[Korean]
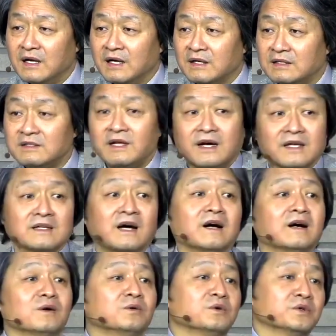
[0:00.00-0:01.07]
은혜가
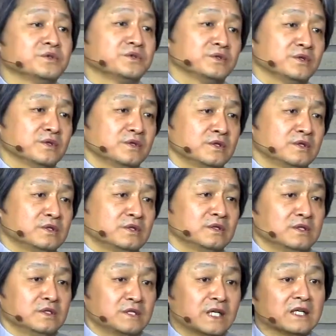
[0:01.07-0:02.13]
다가온 것이죠.
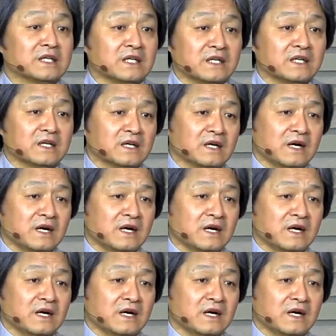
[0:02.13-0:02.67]
자기에게.